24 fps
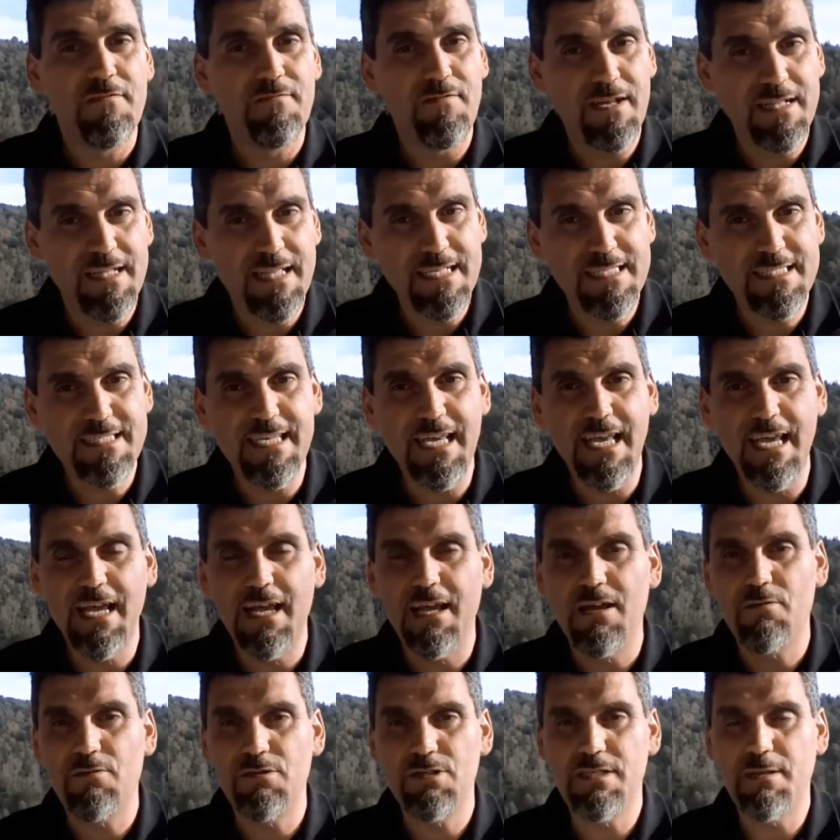Va da
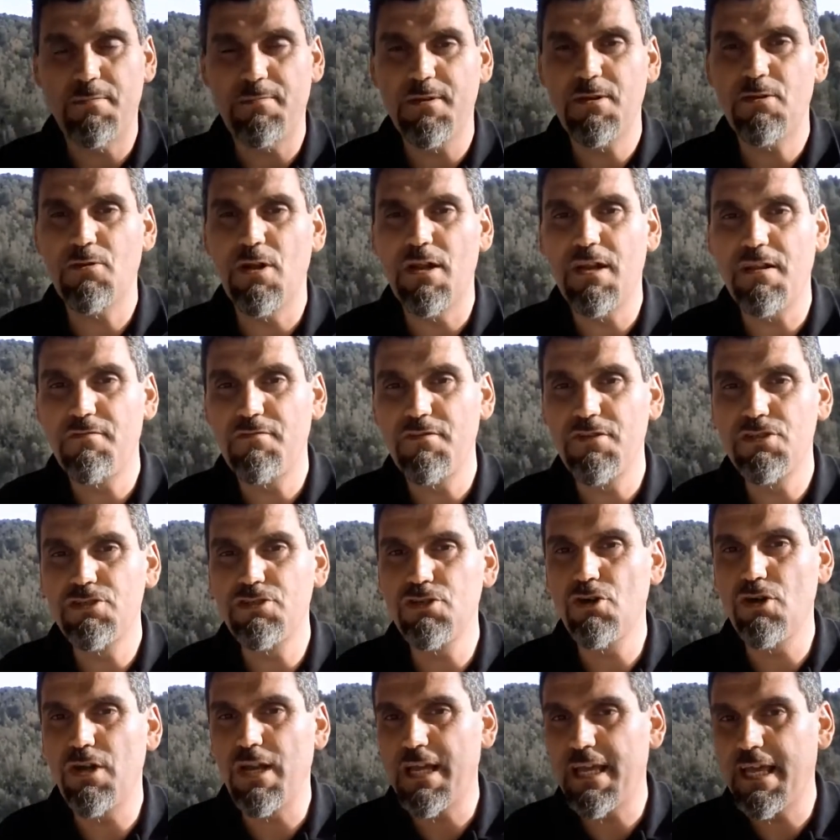sé questa piccola
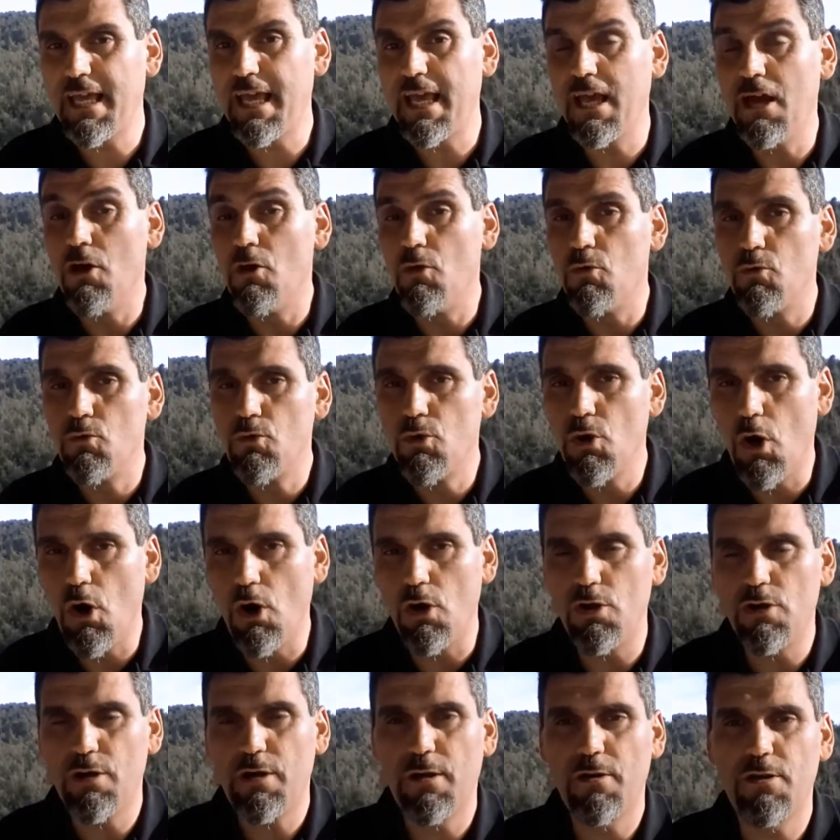riflessione che un
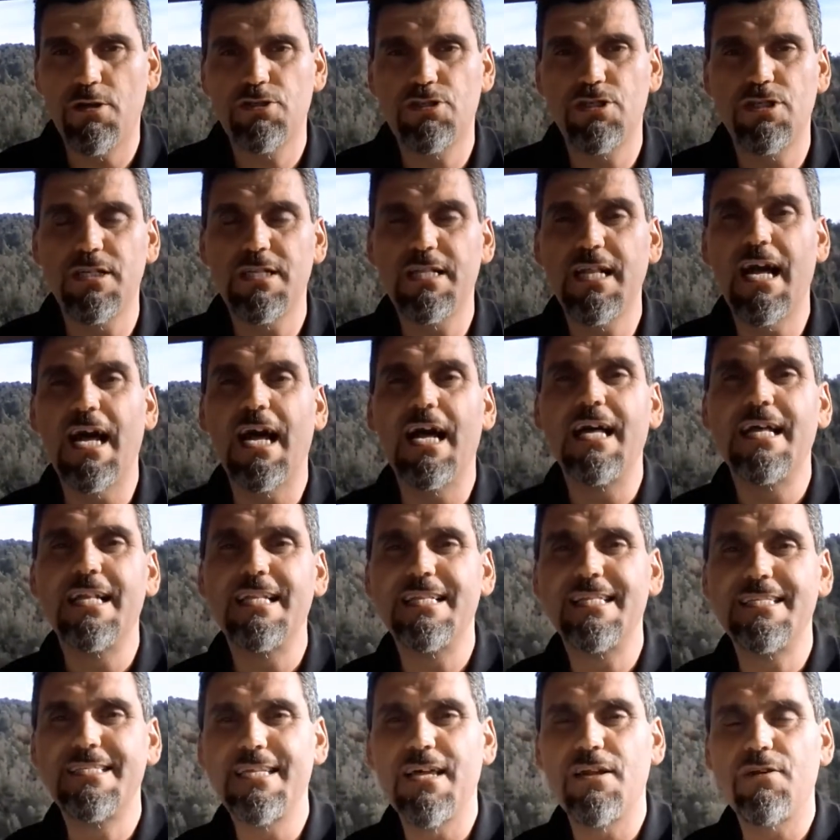olio che ha un'acidità
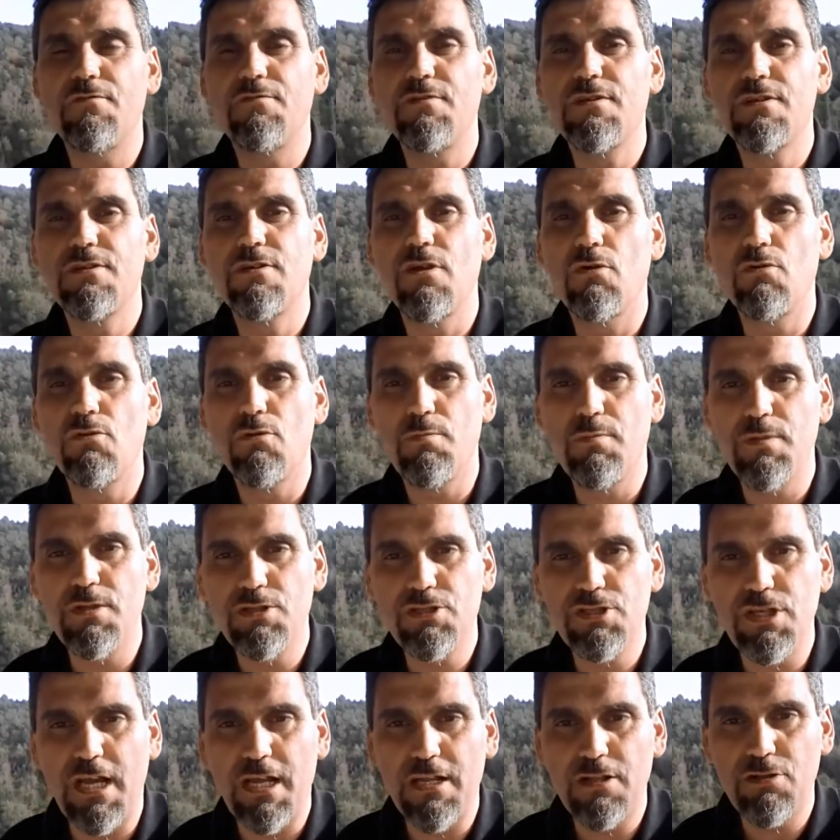di
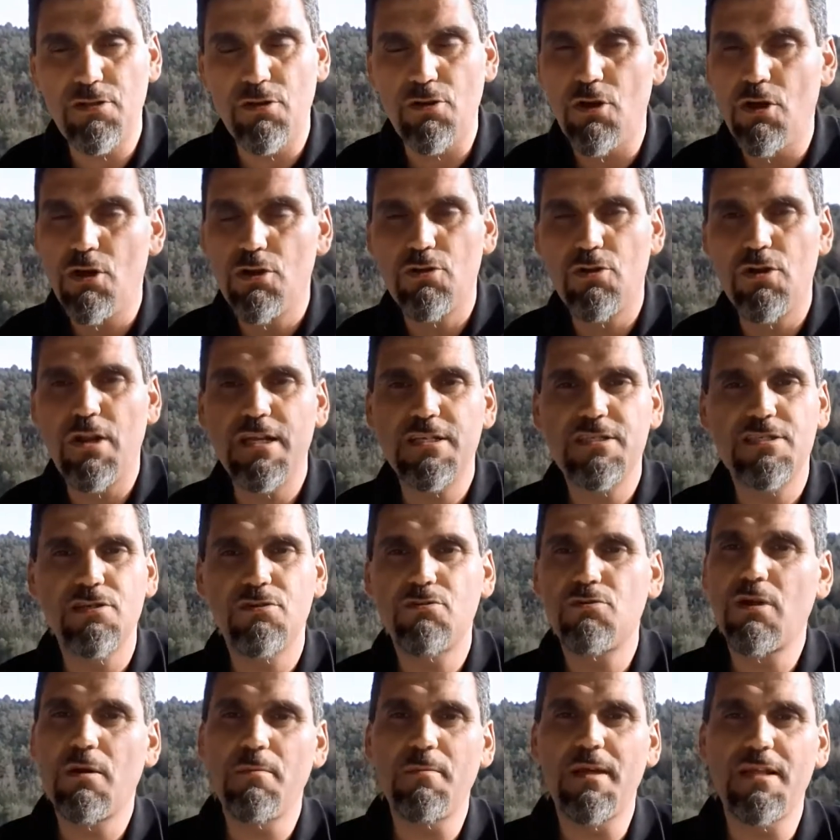0,1% non è
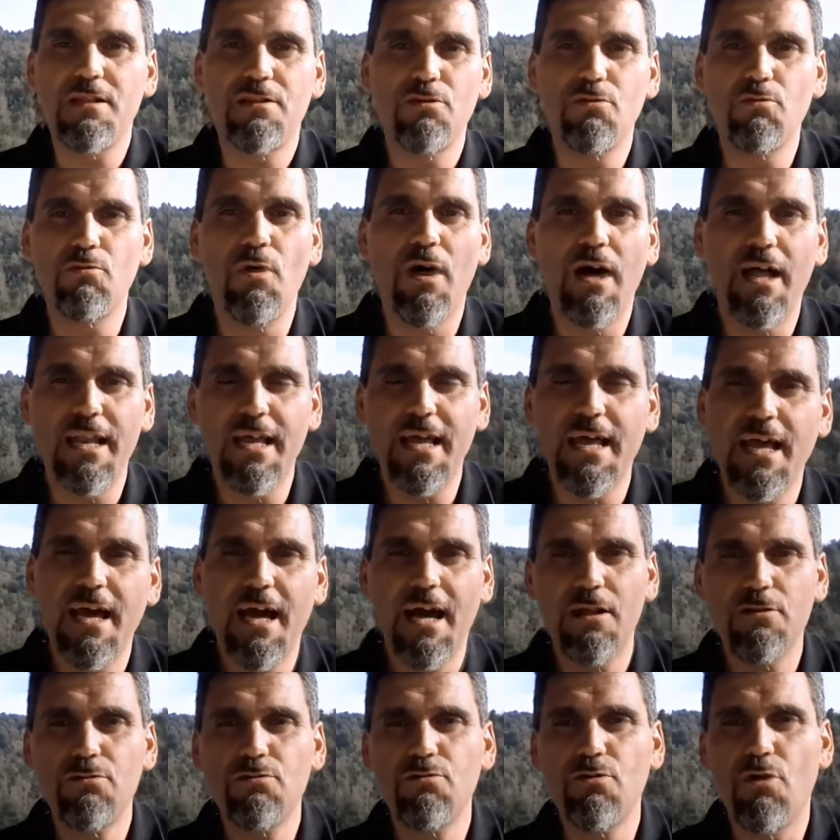sicuramente uguale
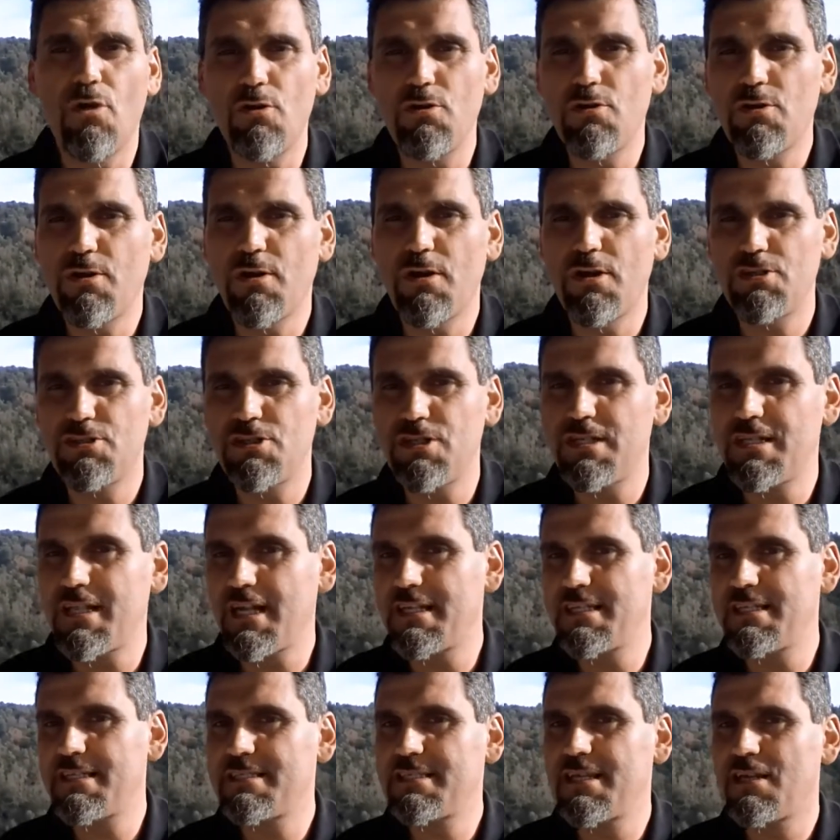ad un olio che ha
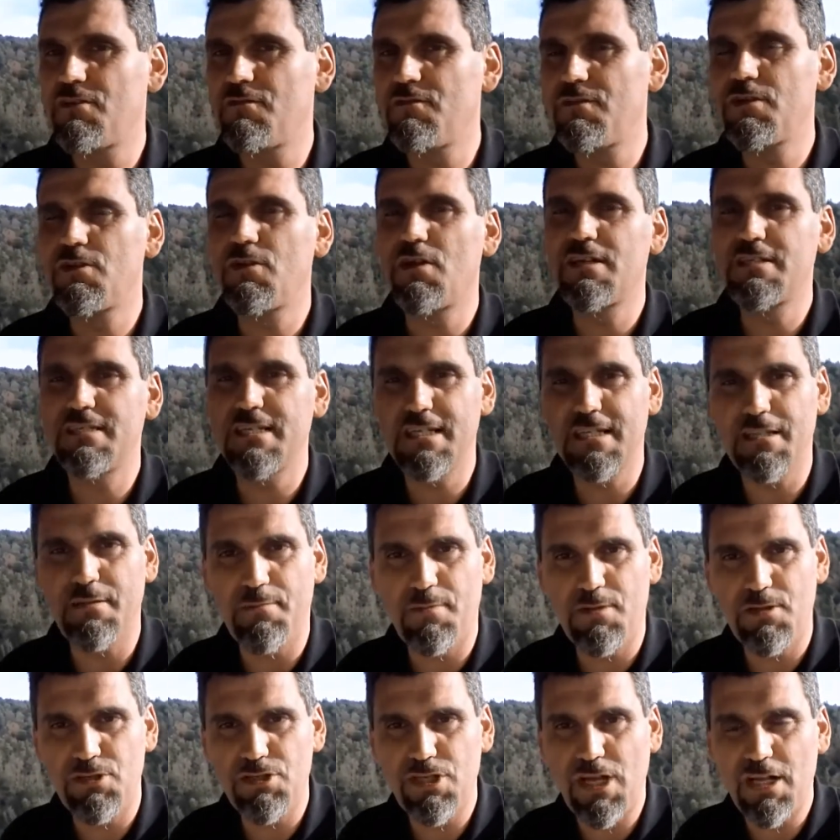un'acidità di
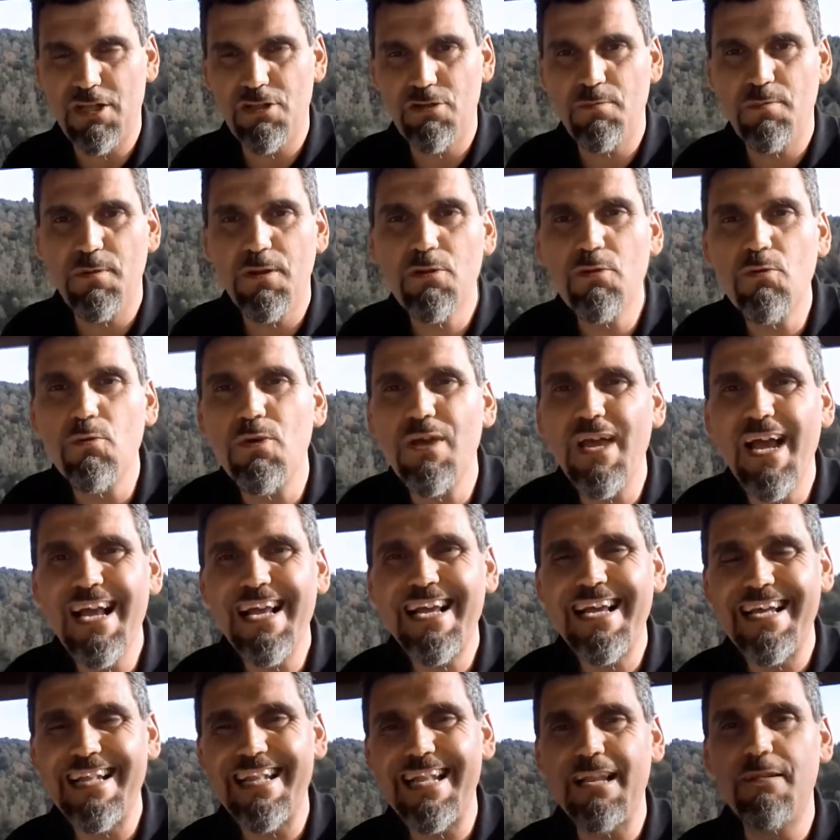0,7%, per cui
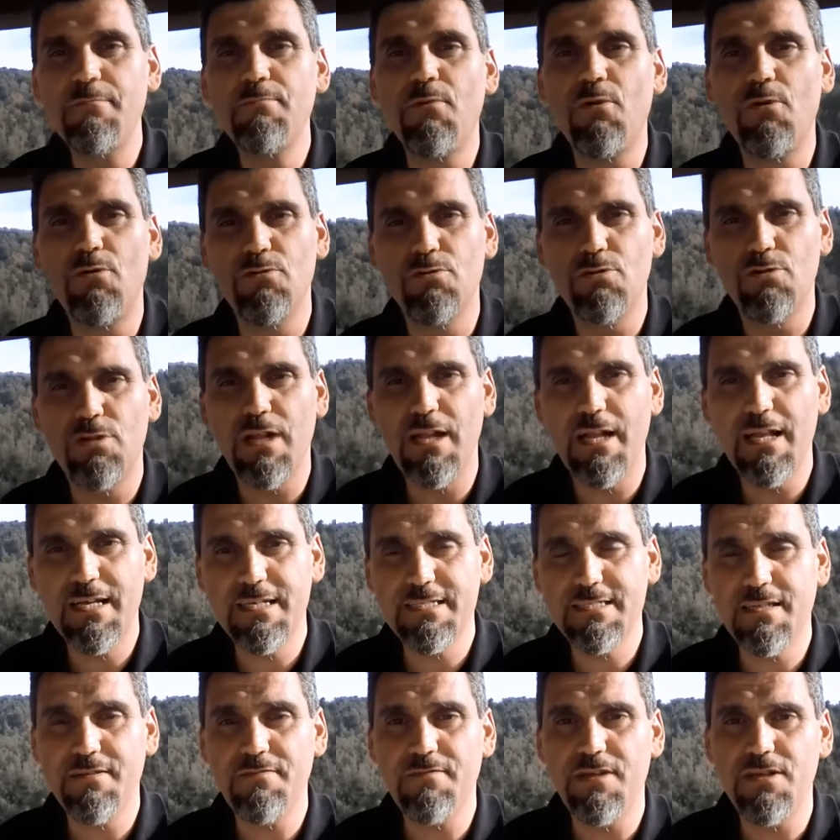anche nel mondo
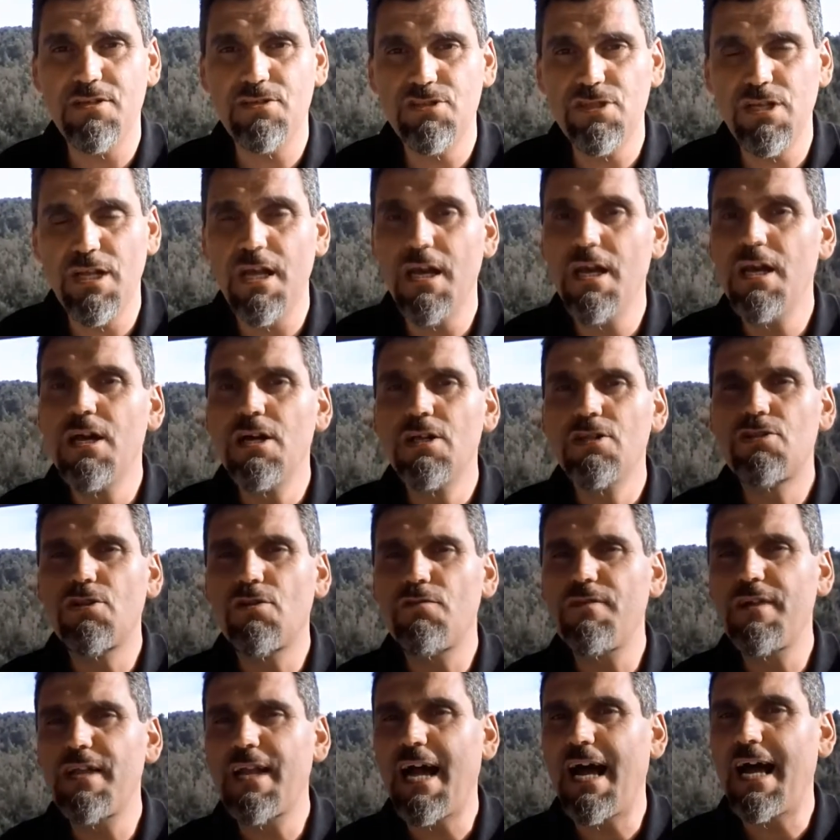dell'extravergine
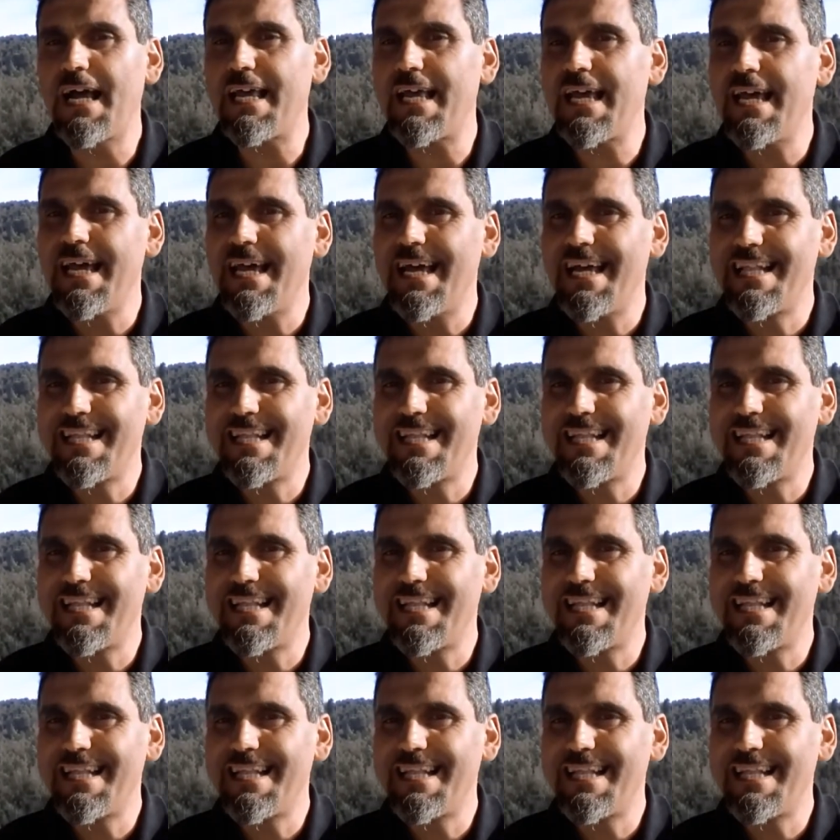troverai